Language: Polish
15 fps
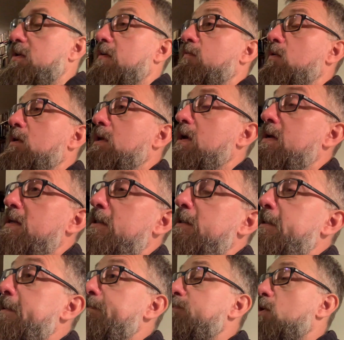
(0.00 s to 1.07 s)
na wojnę
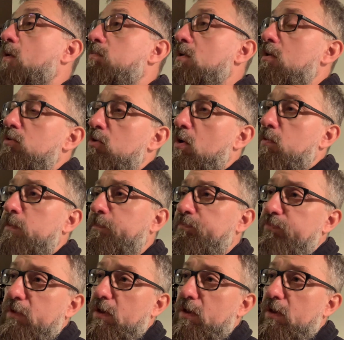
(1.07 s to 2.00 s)
obronną